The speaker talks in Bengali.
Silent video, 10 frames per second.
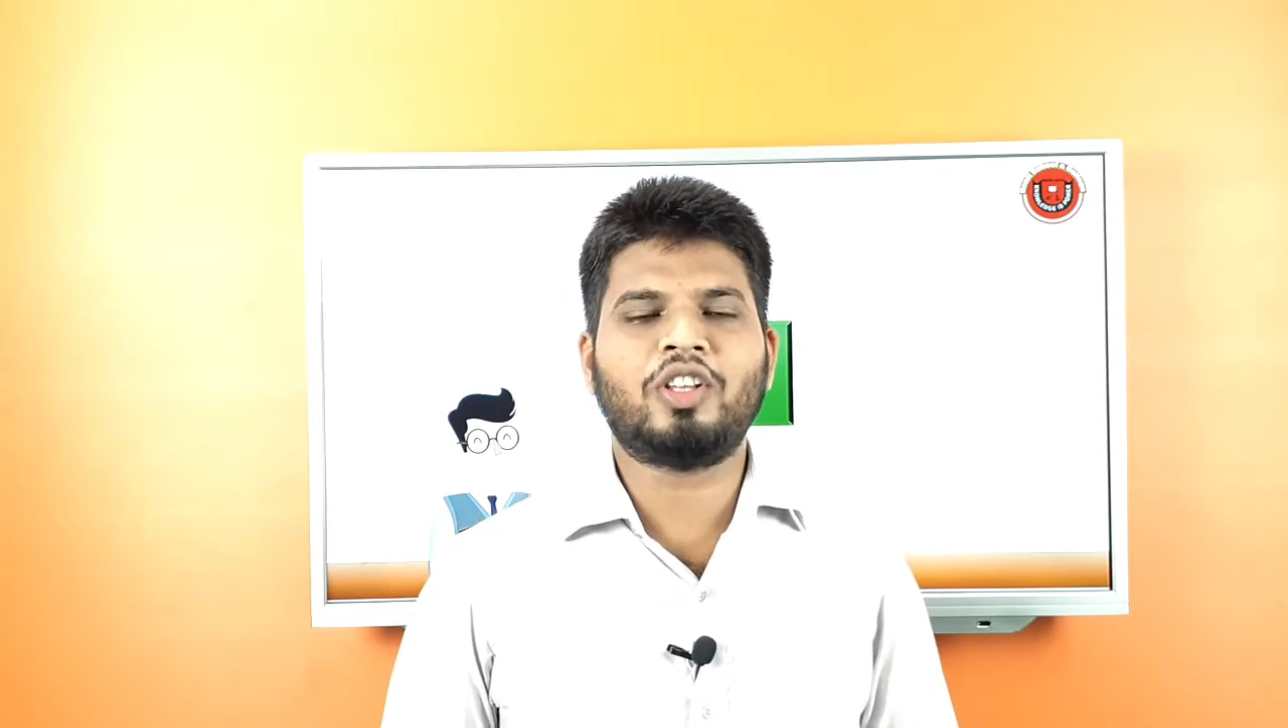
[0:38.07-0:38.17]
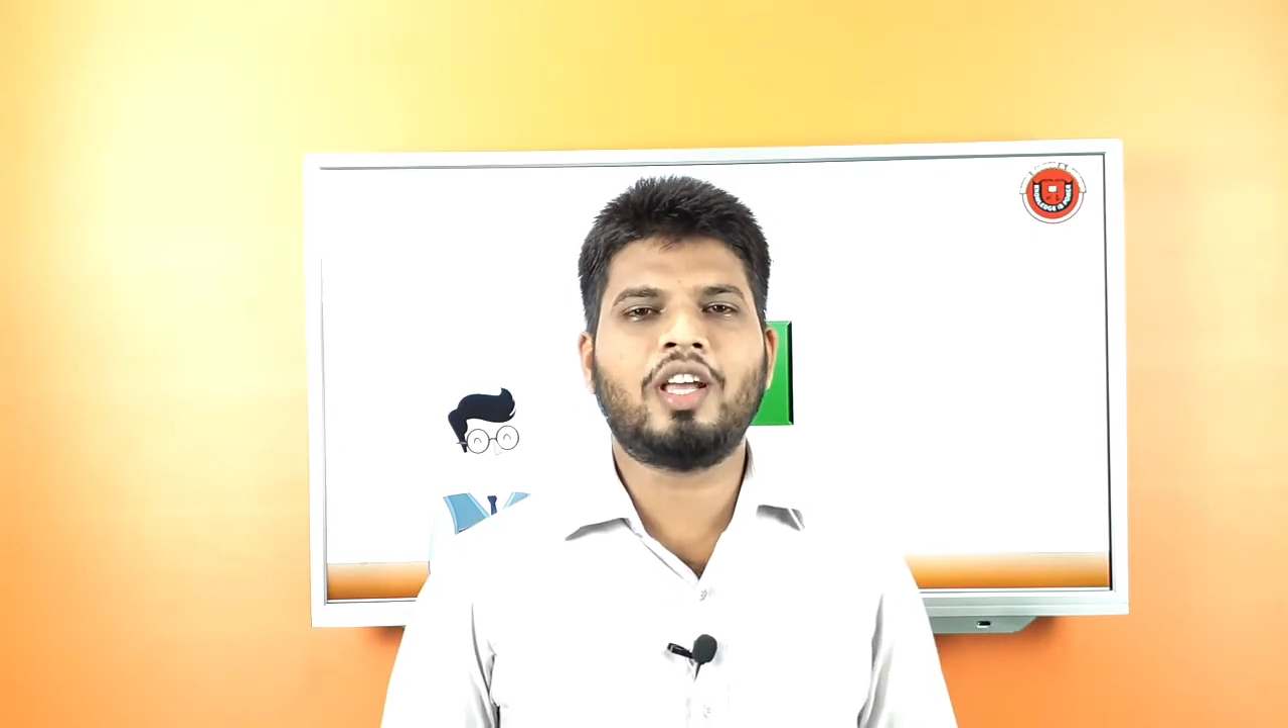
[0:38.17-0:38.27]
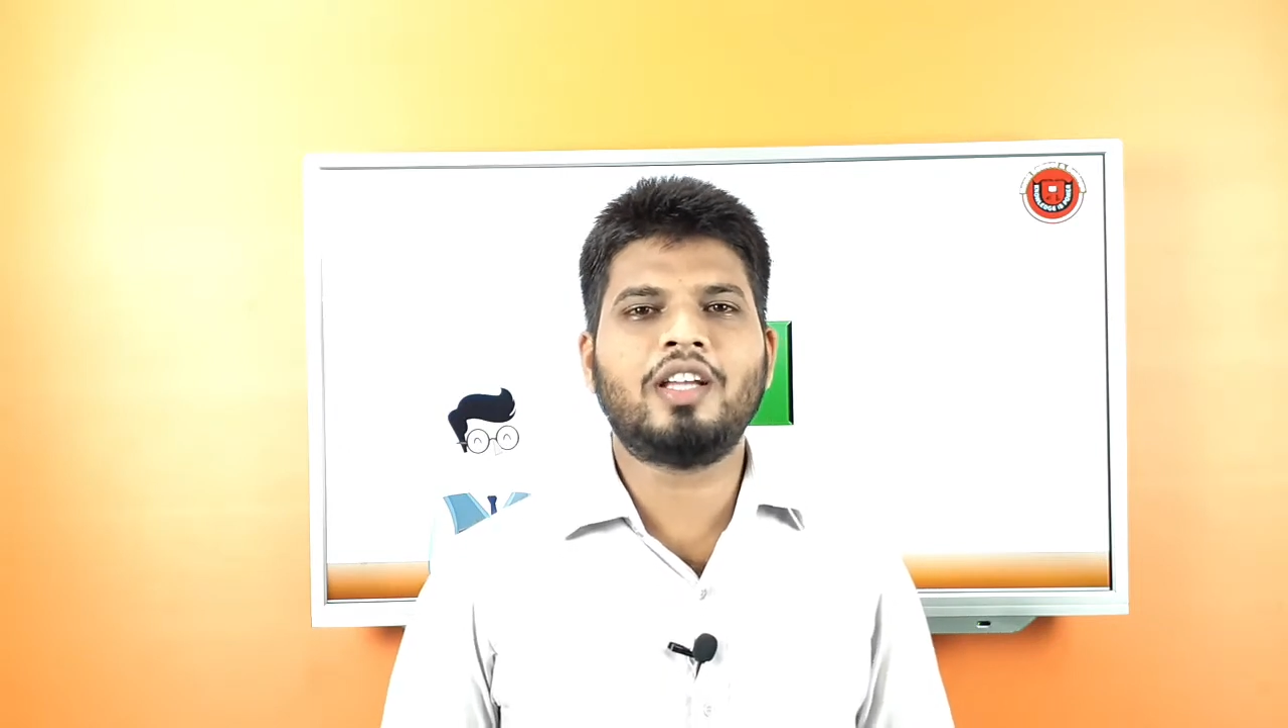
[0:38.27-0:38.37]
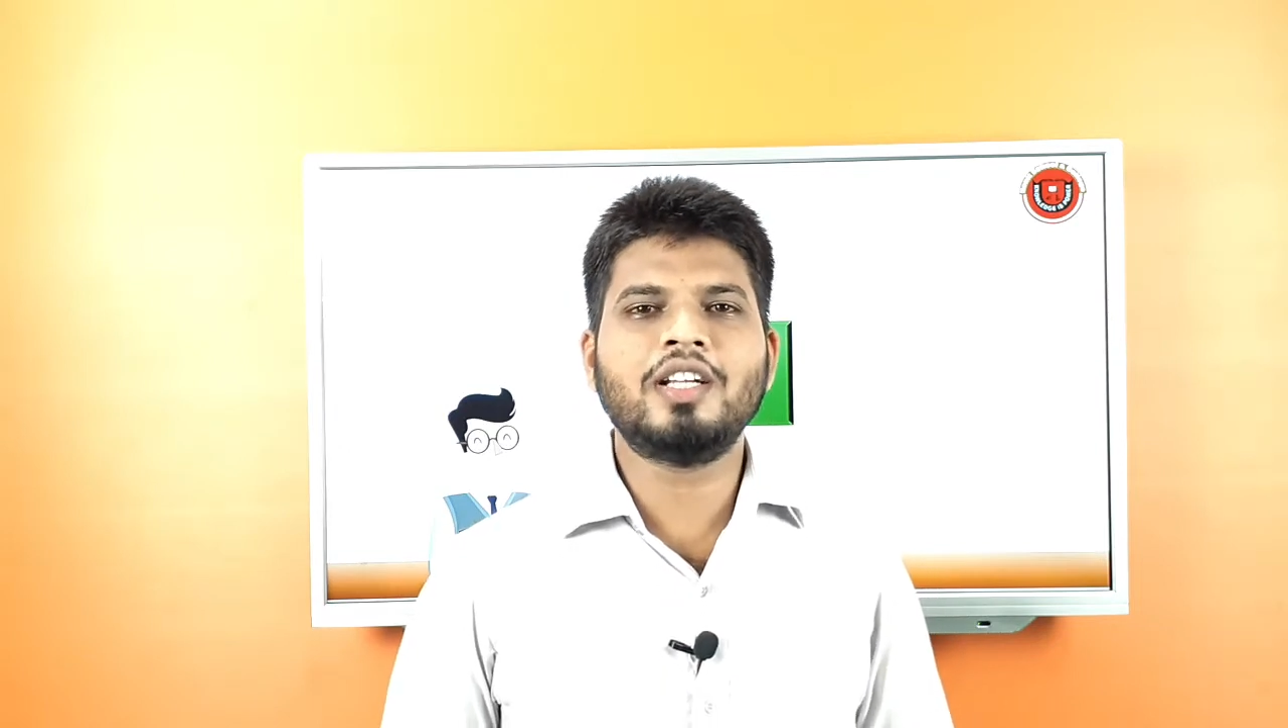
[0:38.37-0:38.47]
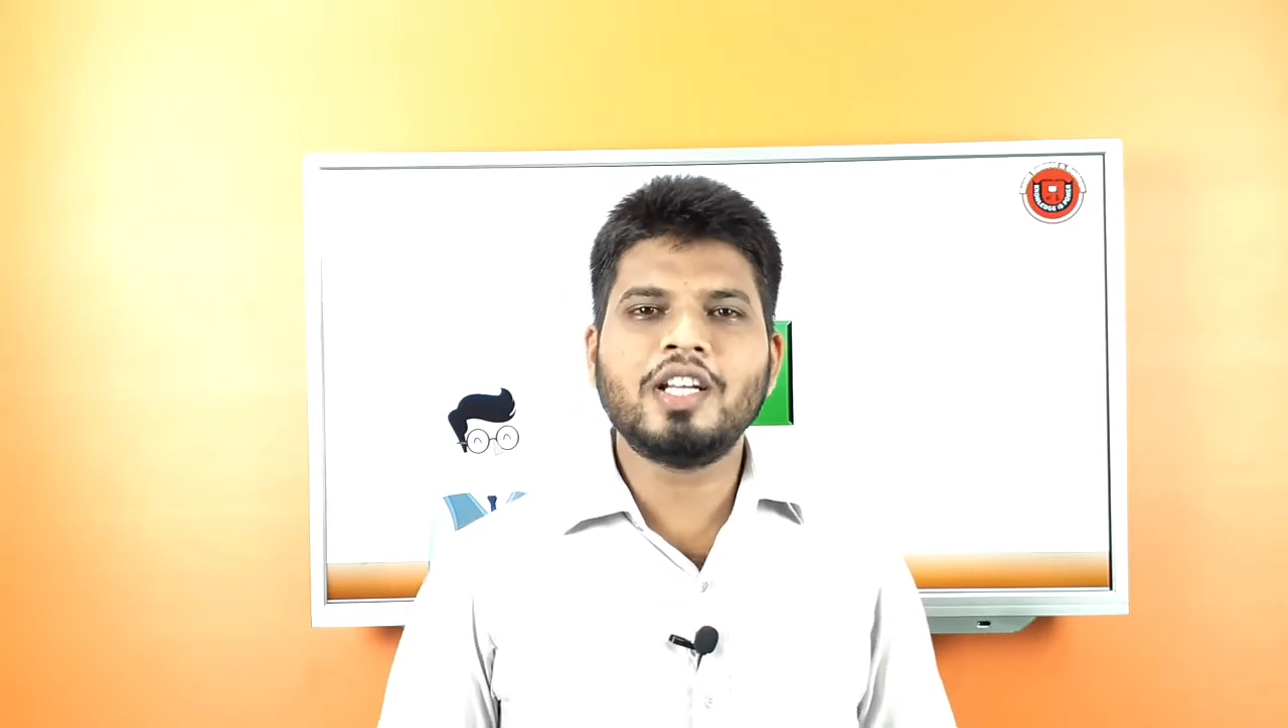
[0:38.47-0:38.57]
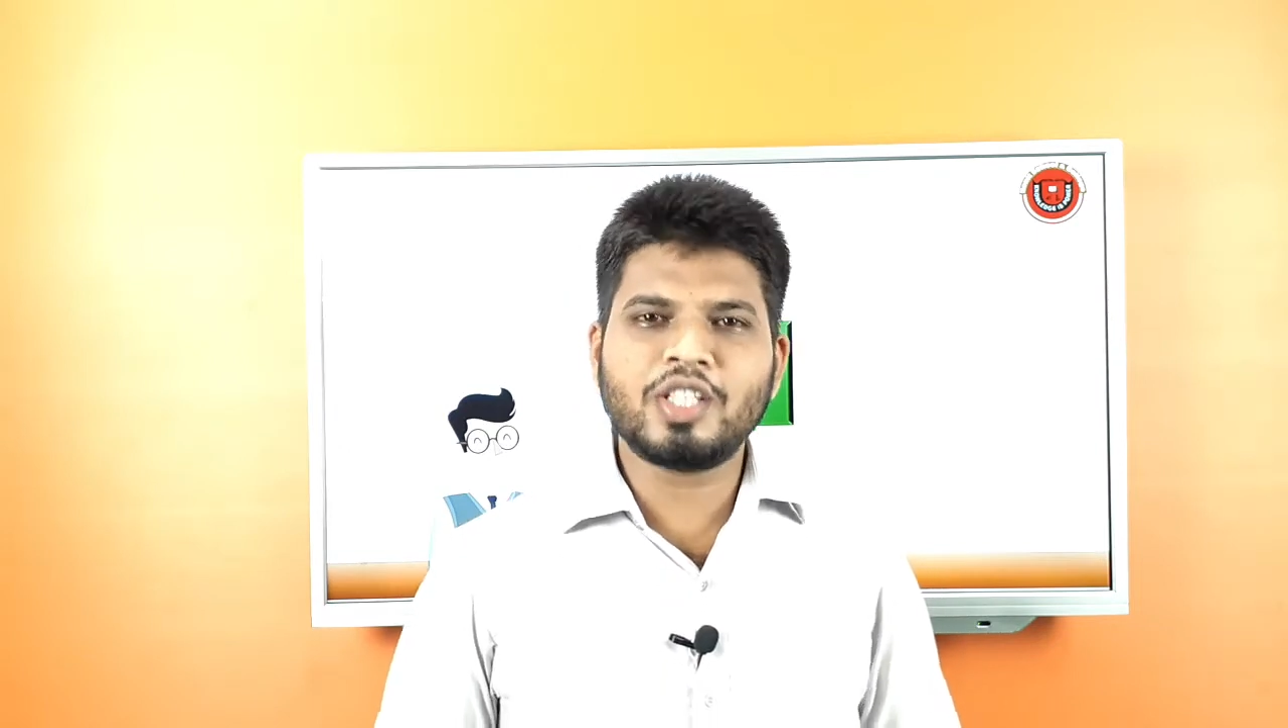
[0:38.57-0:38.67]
অধ্যায়ের